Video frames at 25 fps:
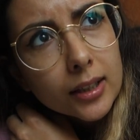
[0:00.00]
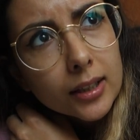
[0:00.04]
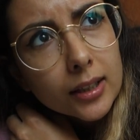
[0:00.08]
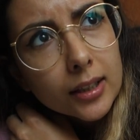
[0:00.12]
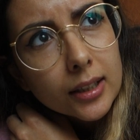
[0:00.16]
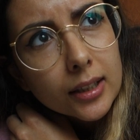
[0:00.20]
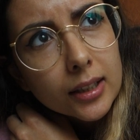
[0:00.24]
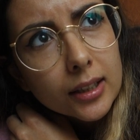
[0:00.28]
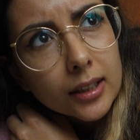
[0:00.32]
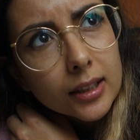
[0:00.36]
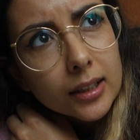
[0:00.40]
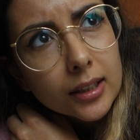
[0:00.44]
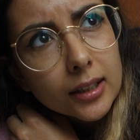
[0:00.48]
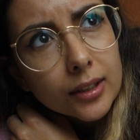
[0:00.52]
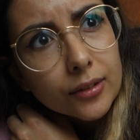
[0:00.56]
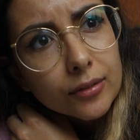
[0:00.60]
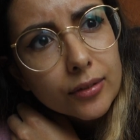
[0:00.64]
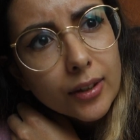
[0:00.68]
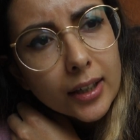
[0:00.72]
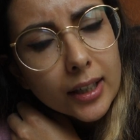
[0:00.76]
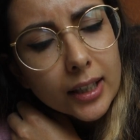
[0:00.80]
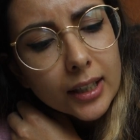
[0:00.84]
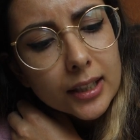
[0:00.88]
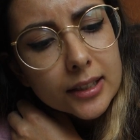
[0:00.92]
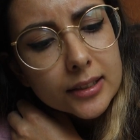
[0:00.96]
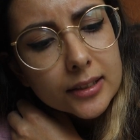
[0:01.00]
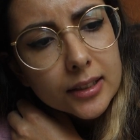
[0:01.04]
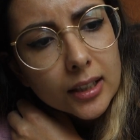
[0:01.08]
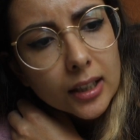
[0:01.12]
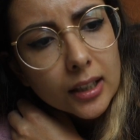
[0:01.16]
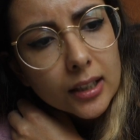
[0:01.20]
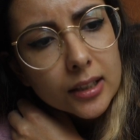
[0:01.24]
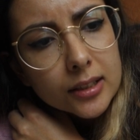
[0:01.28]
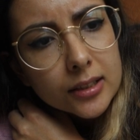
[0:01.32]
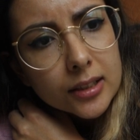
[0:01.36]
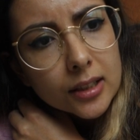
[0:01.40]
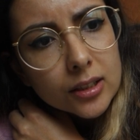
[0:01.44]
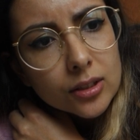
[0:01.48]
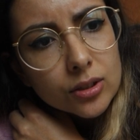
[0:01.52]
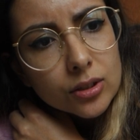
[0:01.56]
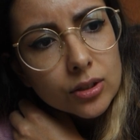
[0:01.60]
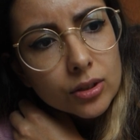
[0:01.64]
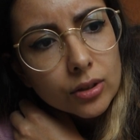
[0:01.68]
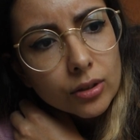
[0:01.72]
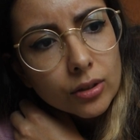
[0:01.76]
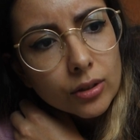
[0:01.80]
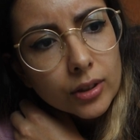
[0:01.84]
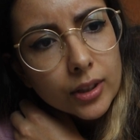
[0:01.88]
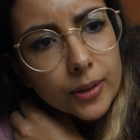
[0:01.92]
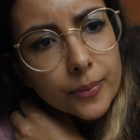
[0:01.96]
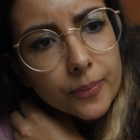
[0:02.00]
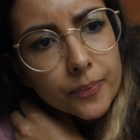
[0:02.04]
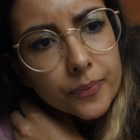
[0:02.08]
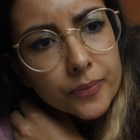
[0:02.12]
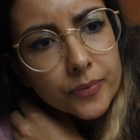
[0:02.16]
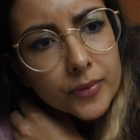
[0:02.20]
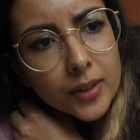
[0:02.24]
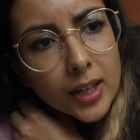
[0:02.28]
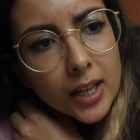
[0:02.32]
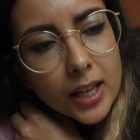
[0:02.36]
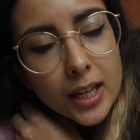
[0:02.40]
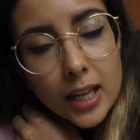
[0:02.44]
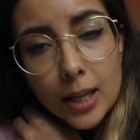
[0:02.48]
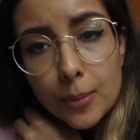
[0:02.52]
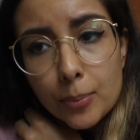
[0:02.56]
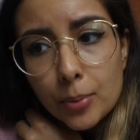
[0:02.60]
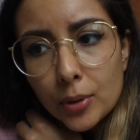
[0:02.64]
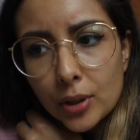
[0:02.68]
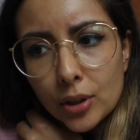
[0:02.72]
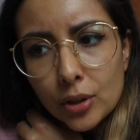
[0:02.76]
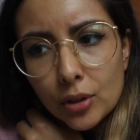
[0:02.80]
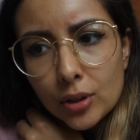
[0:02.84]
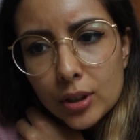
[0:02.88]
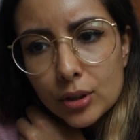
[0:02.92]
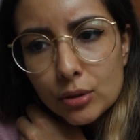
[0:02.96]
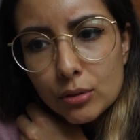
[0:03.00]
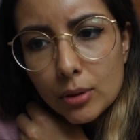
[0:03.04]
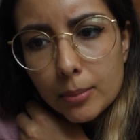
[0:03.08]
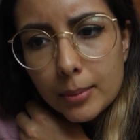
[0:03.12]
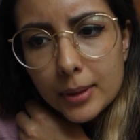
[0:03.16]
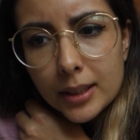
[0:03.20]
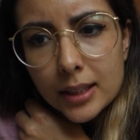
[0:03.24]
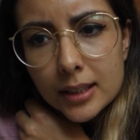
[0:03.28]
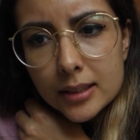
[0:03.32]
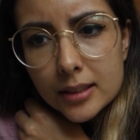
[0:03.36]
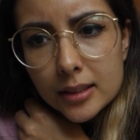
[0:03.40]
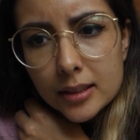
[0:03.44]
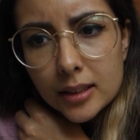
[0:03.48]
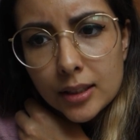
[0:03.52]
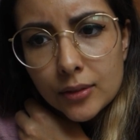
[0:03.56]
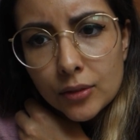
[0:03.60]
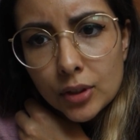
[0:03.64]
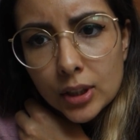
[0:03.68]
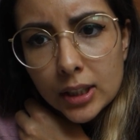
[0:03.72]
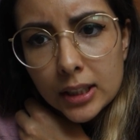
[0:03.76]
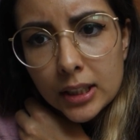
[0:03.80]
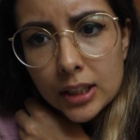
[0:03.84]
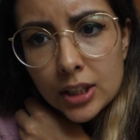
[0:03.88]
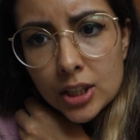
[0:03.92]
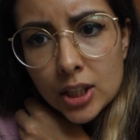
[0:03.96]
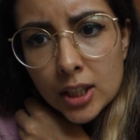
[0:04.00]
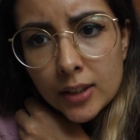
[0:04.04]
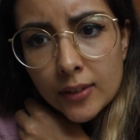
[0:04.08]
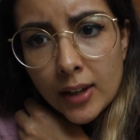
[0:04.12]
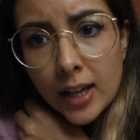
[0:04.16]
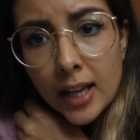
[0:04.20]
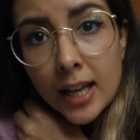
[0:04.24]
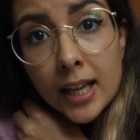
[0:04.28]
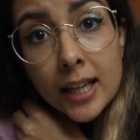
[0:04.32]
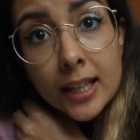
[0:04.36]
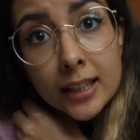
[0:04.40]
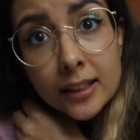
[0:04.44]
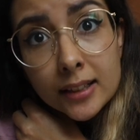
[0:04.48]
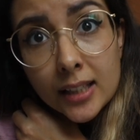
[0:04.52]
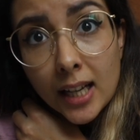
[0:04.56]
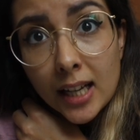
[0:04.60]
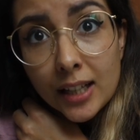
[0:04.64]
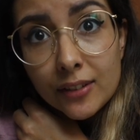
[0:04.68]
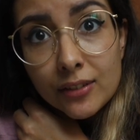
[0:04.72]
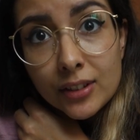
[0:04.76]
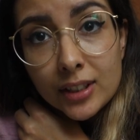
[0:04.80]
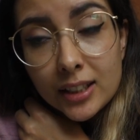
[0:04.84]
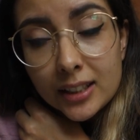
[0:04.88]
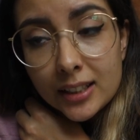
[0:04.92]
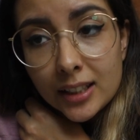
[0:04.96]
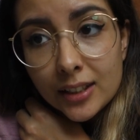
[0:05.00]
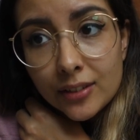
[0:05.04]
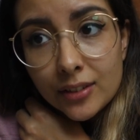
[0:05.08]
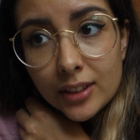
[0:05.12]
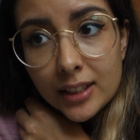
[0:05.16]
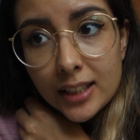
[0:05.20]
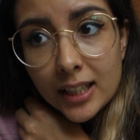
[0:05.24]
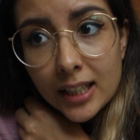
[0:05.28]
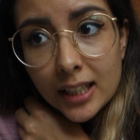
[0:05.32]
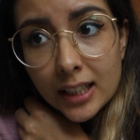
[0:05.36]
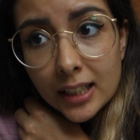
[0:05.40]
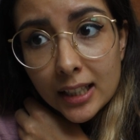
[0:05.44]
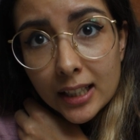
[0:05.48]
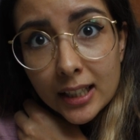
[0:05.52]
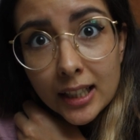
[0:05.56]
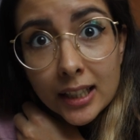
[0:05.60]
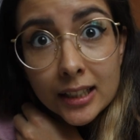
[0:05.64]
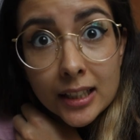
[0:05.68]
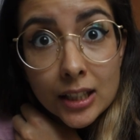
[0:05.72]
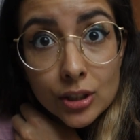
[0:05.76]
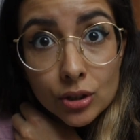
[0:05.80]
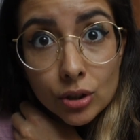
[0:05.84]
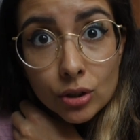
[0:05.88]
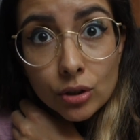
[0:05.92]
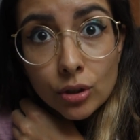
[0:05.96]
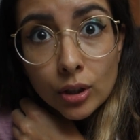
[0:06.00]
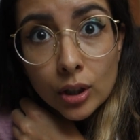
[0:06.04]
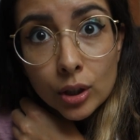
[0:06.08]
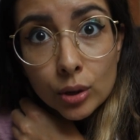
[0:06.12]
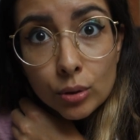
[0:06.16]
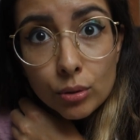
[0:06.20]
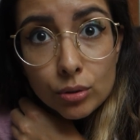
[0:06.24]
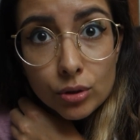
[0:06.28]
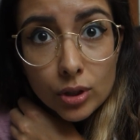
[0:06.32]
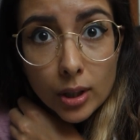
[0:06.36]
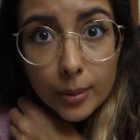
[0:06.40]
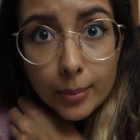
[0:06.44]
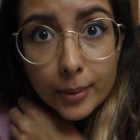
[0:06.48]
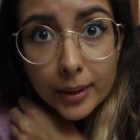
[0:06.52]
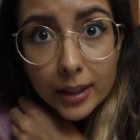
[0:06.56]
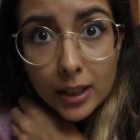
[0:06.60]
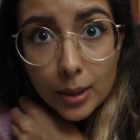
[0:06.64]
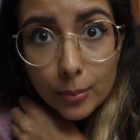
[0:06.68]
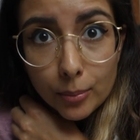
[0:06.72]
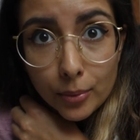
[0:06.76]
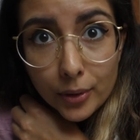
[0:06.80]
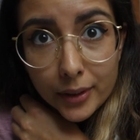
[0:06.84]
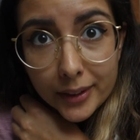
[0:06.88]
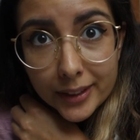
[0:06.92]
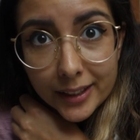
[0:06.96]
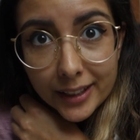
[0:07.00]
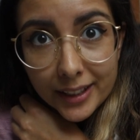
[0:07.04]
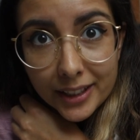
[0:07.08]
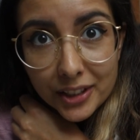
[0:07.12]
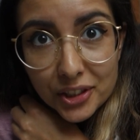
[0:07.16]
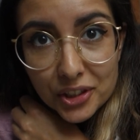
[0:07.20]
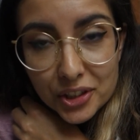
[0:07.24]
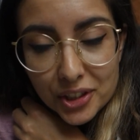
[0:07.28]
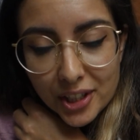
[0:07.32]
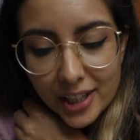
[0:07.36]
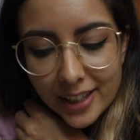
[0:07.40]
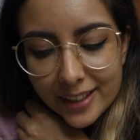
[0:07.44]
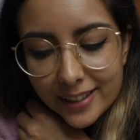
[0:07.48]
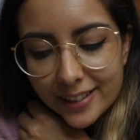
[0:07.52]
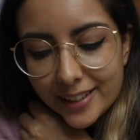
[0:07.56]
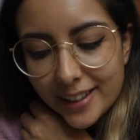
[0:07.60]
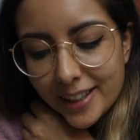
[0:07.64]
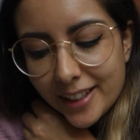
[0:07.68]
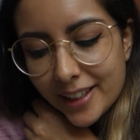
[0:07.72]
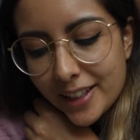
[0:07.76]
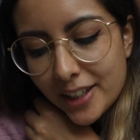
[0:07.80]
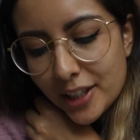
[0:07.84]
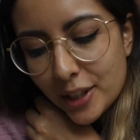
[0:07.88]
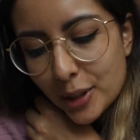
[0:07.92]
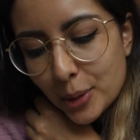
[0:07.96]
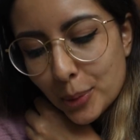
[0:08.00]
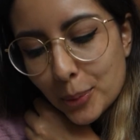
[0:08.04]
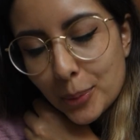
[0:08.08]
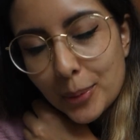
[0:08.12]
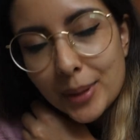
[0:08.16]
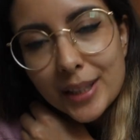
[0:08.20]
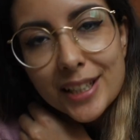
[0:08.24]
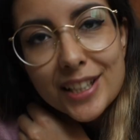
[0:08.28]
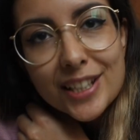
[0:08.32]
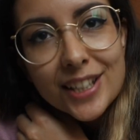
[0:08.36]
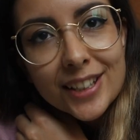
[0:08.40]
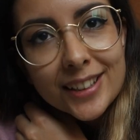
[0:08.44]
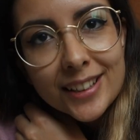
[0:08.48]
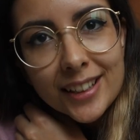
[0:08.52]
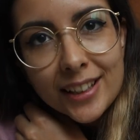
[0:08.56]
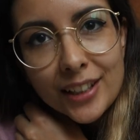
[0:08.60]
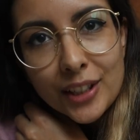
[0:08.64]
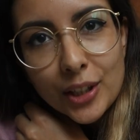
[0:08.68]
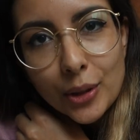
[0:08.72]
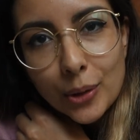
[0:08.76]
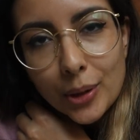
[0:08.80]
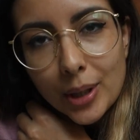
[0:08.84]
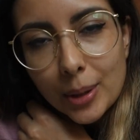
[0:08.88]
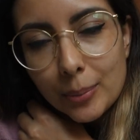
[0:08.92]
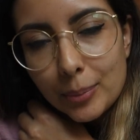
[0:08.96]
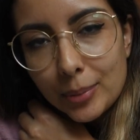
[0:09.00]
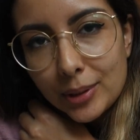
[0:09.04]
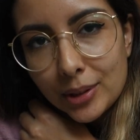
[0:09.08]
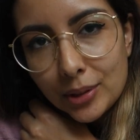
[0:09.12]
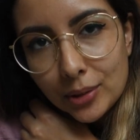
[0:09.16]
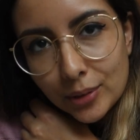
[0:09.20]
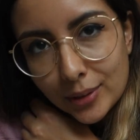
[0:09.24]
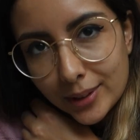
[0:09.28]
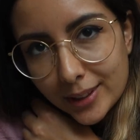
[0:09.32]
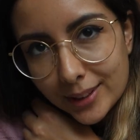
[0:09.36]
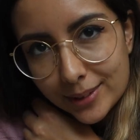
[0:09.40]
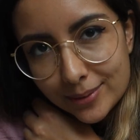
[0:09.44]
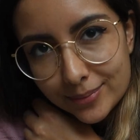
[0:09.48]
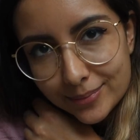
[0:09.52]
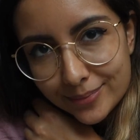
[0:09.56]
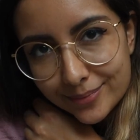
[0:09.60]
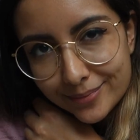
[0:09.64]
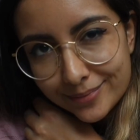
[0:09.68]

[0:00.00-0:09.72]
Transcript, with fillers: eh, fare la sterilizzazione poi con le sue amiche sentivo che diceva dai venite a vederla che adesso è ancora cucciola perché poi cresce quindi già da lì ho capito che